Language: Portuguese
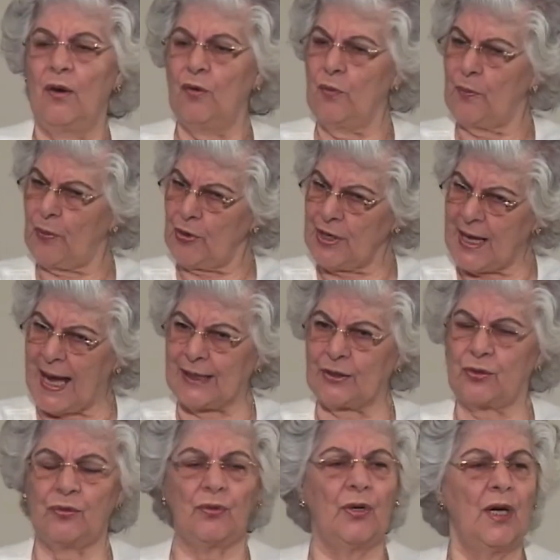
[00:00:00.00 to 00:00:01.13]
um
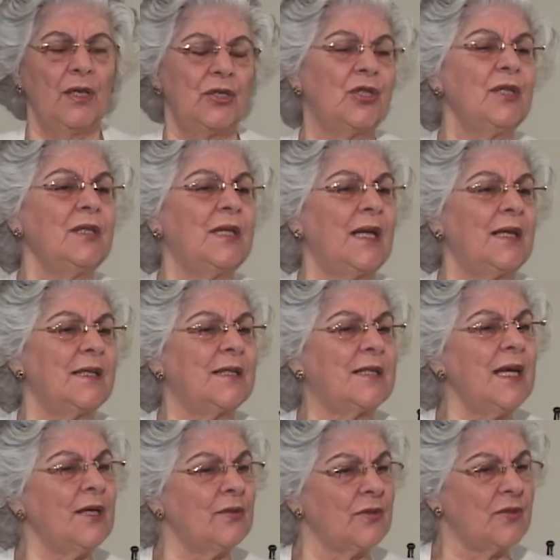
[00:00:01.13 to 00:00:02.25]
punhado de
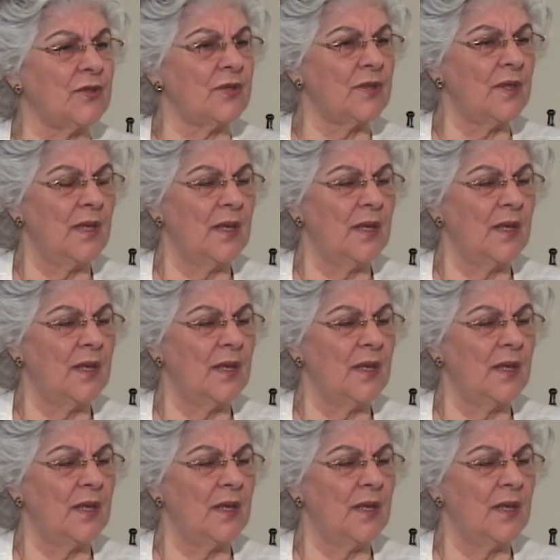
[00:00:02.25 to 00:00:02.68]
interesseiros